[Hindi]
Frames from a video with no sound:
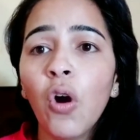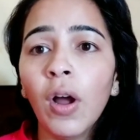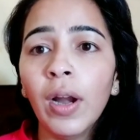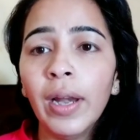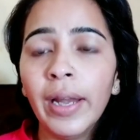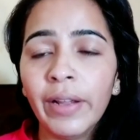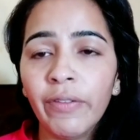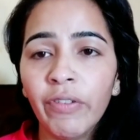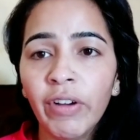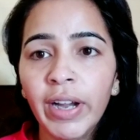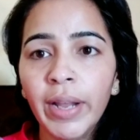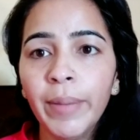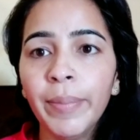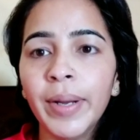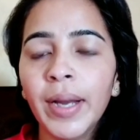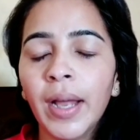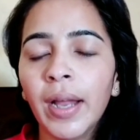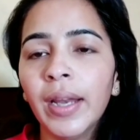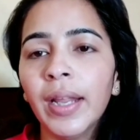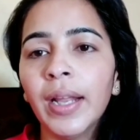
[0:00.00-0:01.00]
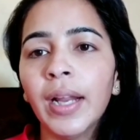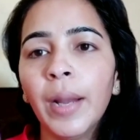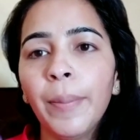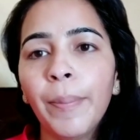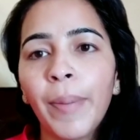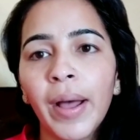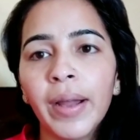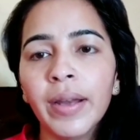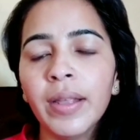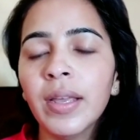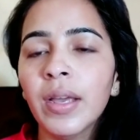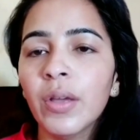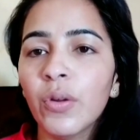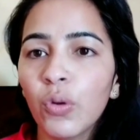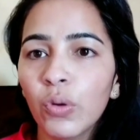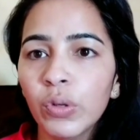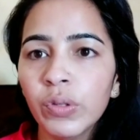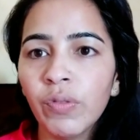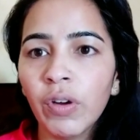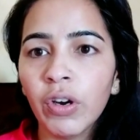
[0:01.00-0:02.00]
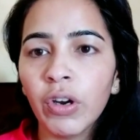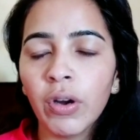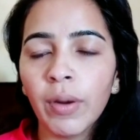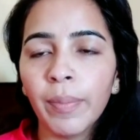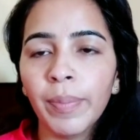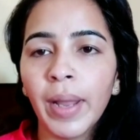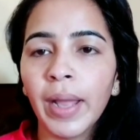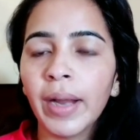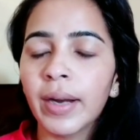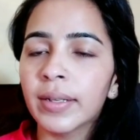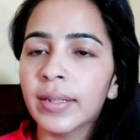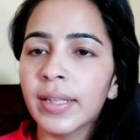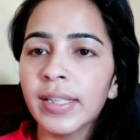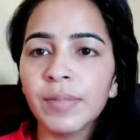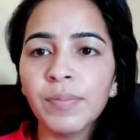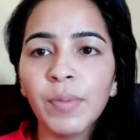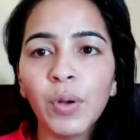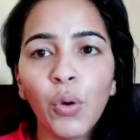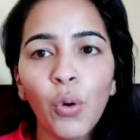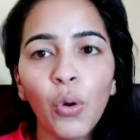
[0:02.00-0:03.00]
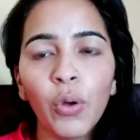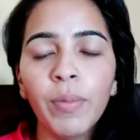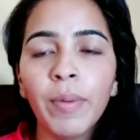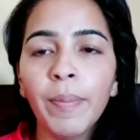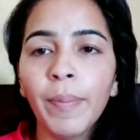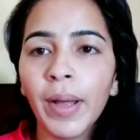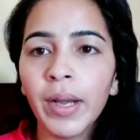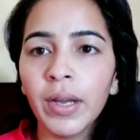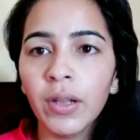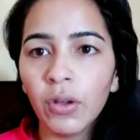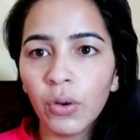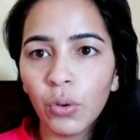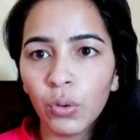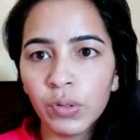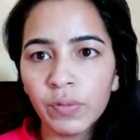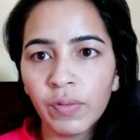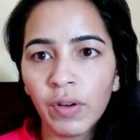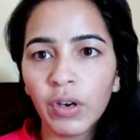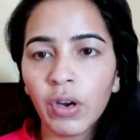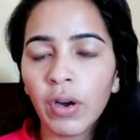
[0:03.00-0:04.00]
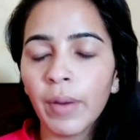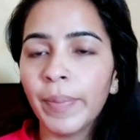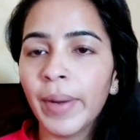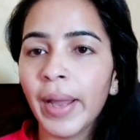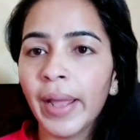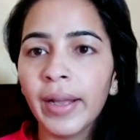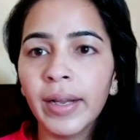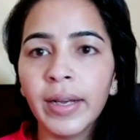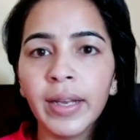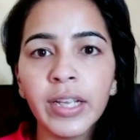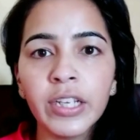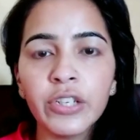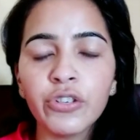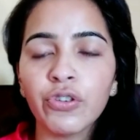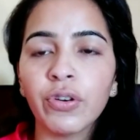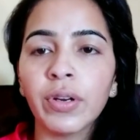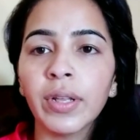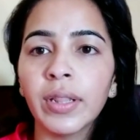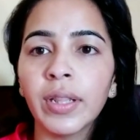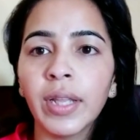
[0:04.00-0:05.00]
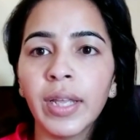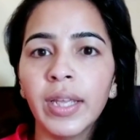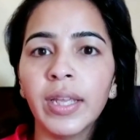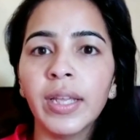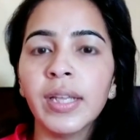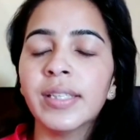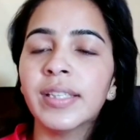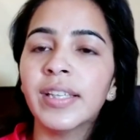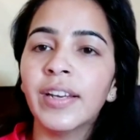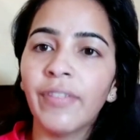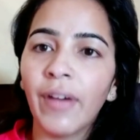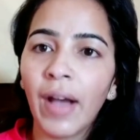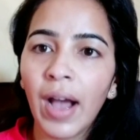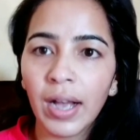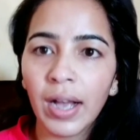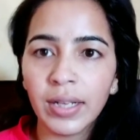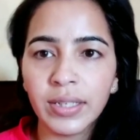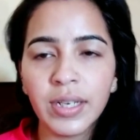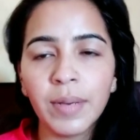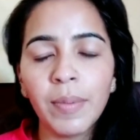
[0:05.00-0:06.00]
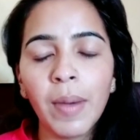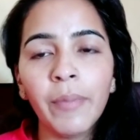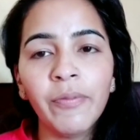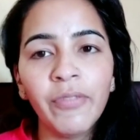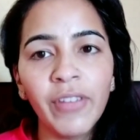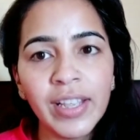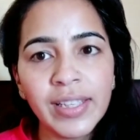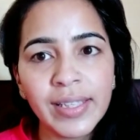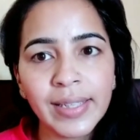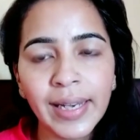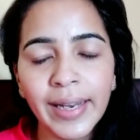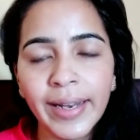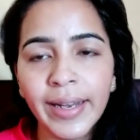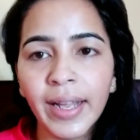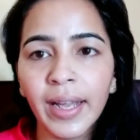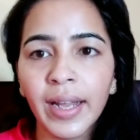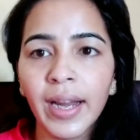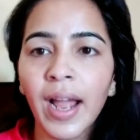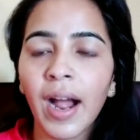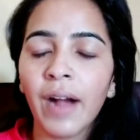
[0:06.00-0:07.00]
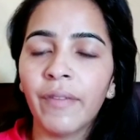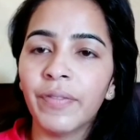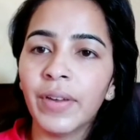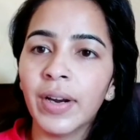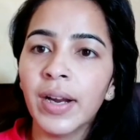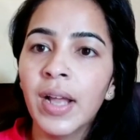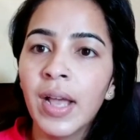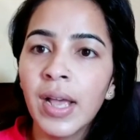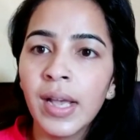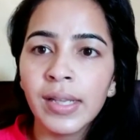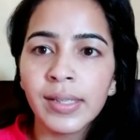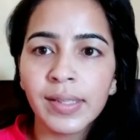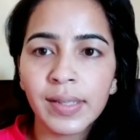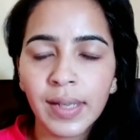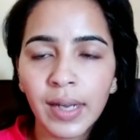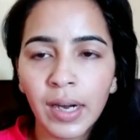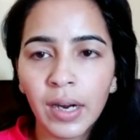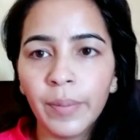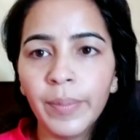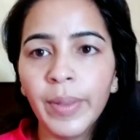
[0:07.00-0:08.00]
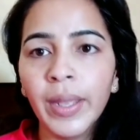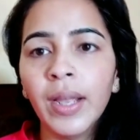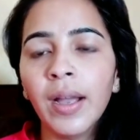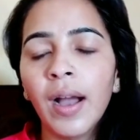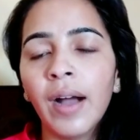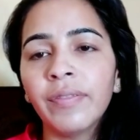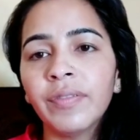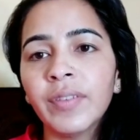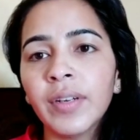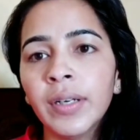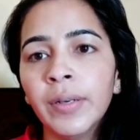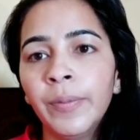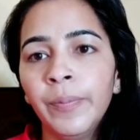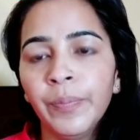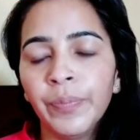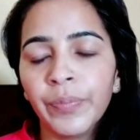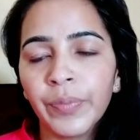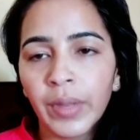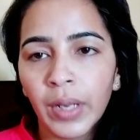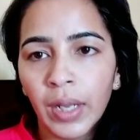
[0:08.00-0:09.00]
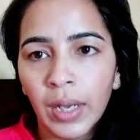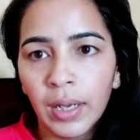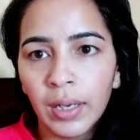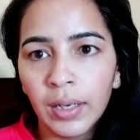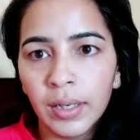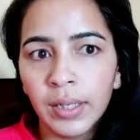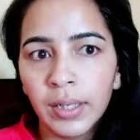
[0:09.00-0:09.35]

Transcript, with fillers: क्रीम को और लिक्विडी बनाने के लिए पानी या रोज वाटर अप्लाई करते हैं इसमें कोई भी पानी और रोज वाटर अप्लाई करने की जरूरत नहीं है सिर्फ हाँ जब आप फेस क्लीन करें आफ्टर स्क्रबिंग आफ्टर